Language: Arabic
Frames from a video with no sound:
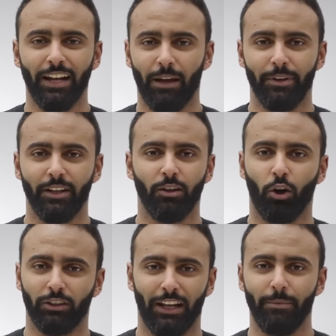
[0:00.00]
يلعب هنا
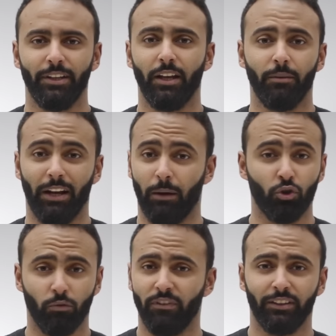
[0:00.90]
يحط لعيب هنا ما
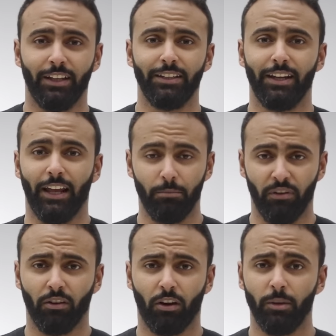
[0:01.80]
يلعبوش المباراه الثانيه لعيب
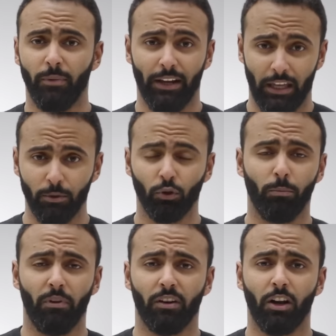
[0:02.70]
بره القايمه لعيب
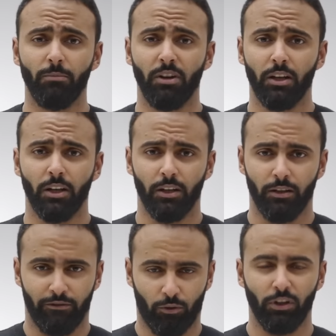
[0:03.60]
يدخل بره القايمه
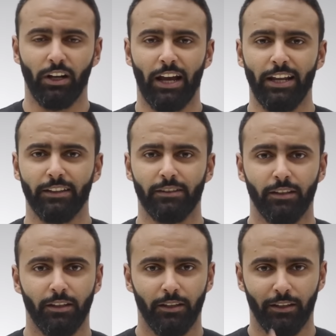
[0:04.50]
في كل الحالات
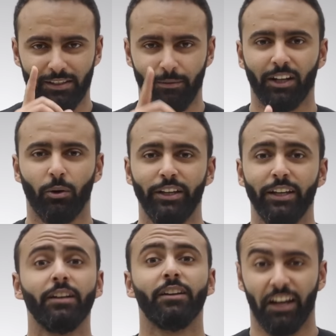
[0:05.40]

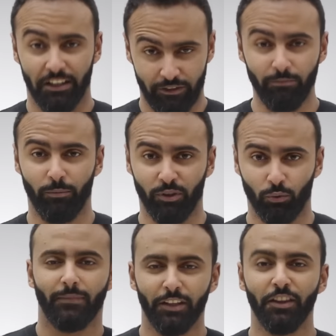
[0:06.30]
الزملكاويه خايفين من ميدو
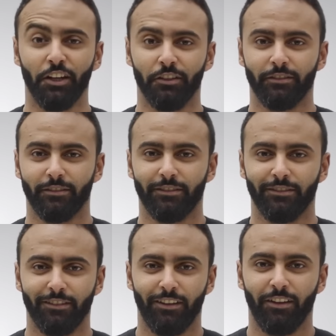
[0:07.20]
اثنين
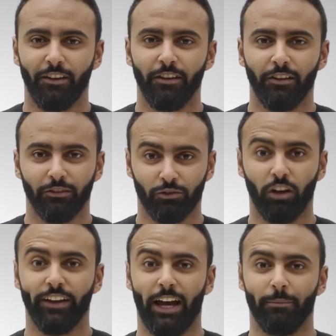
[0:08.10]

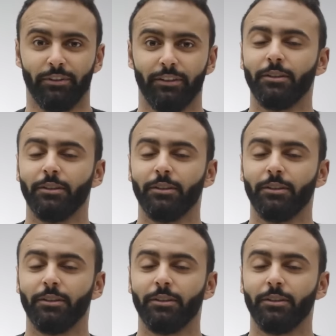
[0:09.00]
طارق حامد